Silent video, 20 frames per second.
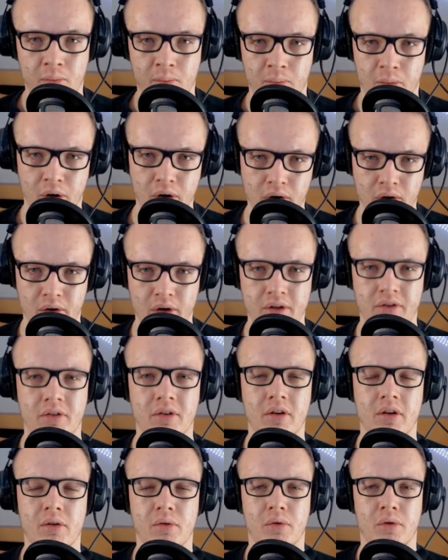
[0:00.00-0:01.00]
Moin
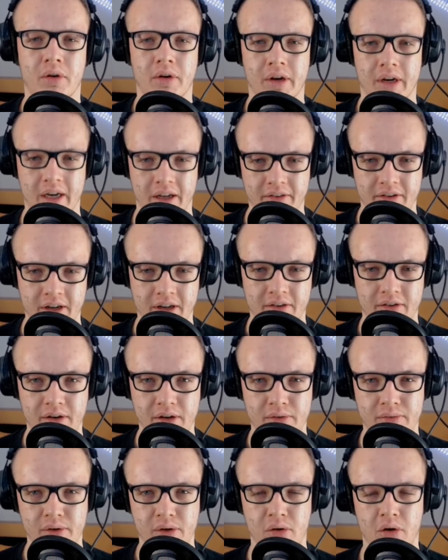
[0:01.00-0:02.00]
Leute und ganz
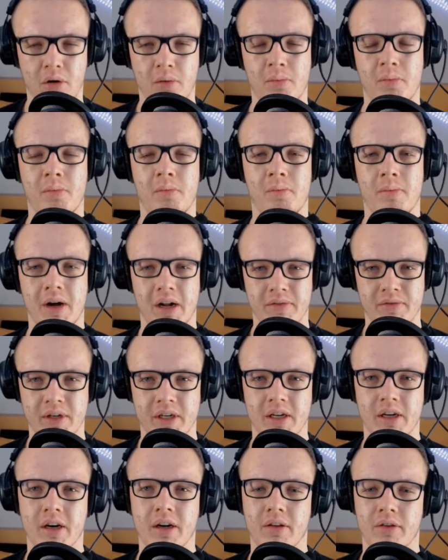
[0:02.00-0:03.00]
herzlich willkommen mal
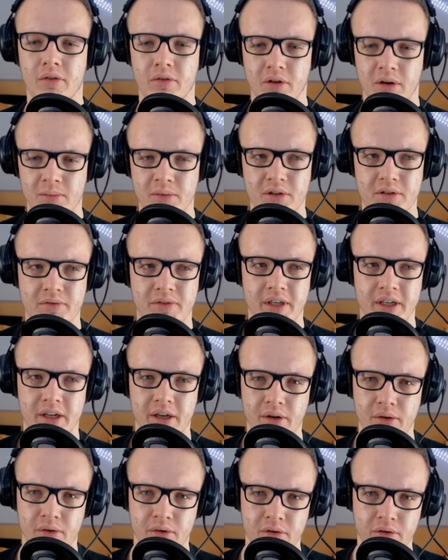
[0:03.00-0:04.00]
wieder zu einem neuen
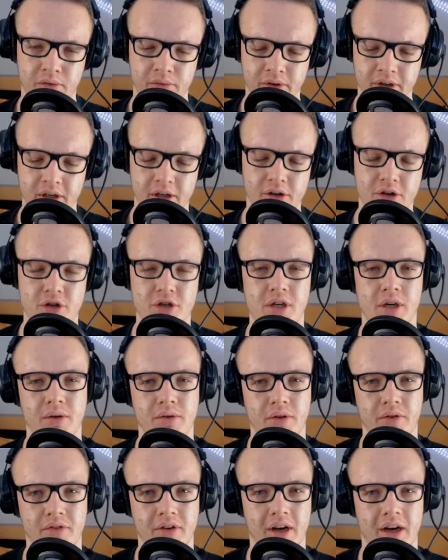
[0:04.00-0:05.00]
Video. Wir
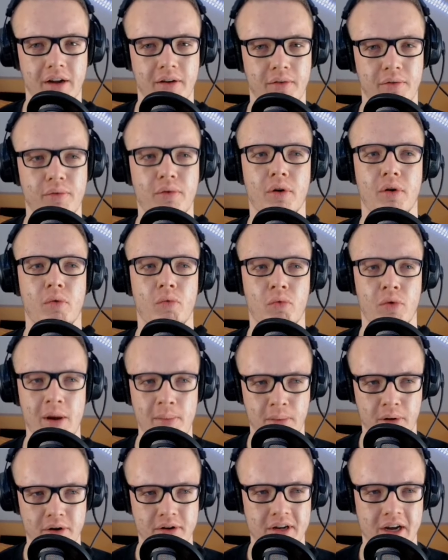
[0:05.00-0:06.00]
schauen uns an von
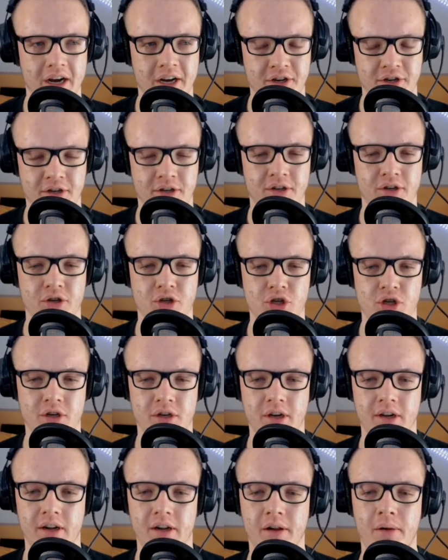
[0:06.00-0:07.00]
Reportagen
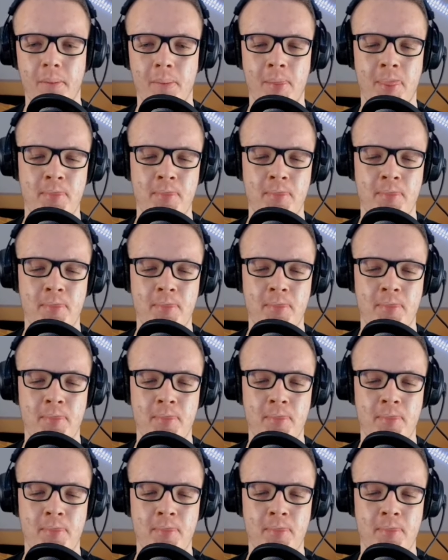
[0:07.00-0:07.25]
still.